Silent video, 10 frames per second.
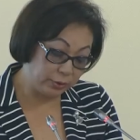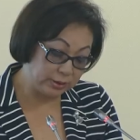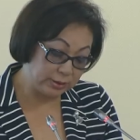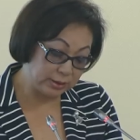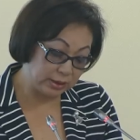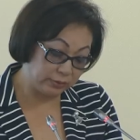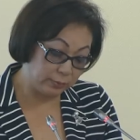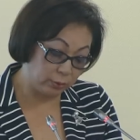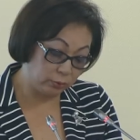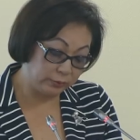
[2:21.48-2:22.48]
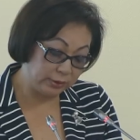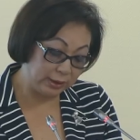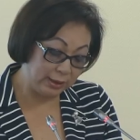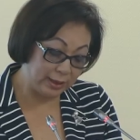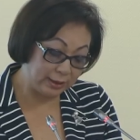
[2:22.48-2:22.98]
медицинского оборудования
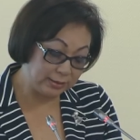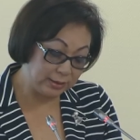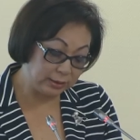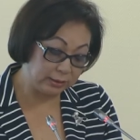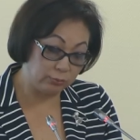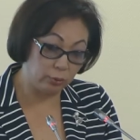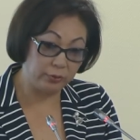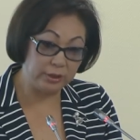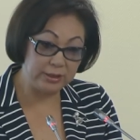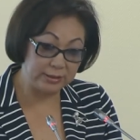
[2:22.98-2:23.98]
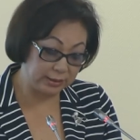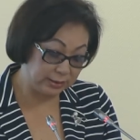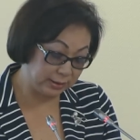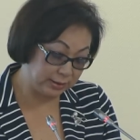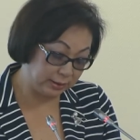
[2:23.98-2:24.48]
для родильных домов и детских
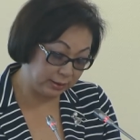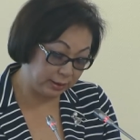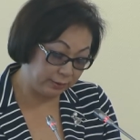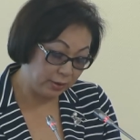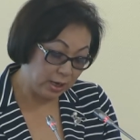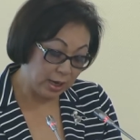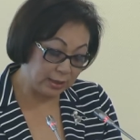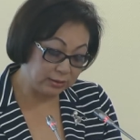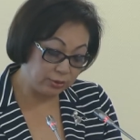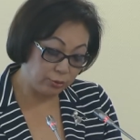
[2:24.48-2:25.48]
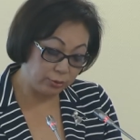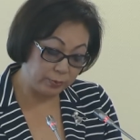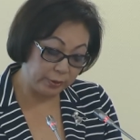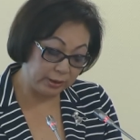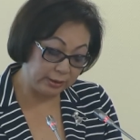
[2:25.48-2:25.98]
стационаров,
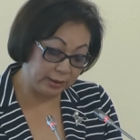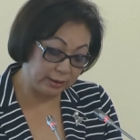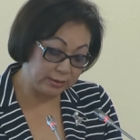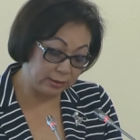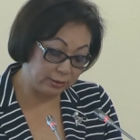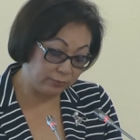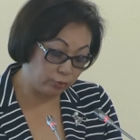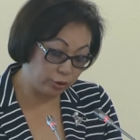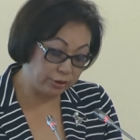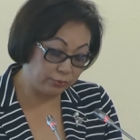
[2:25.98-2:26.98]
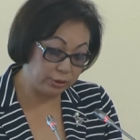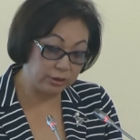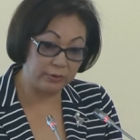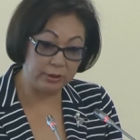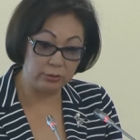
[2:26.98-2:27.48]
оснащенность перинатальных центров уже
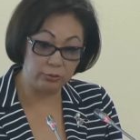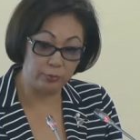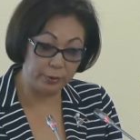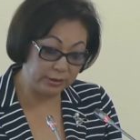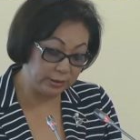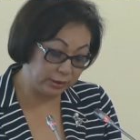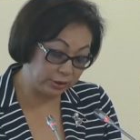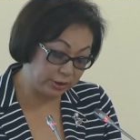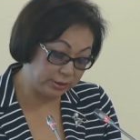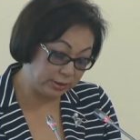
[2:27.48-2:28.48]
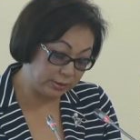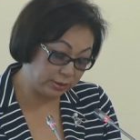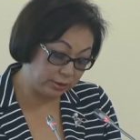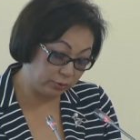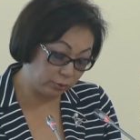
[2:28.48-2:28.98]
сегодня варьирует в пределах
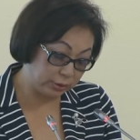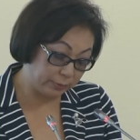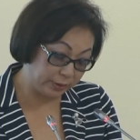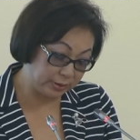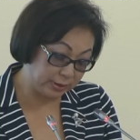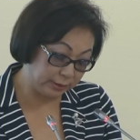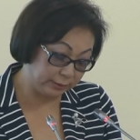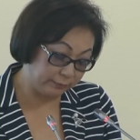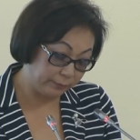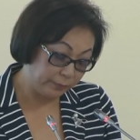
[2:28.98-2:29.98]
60-90%.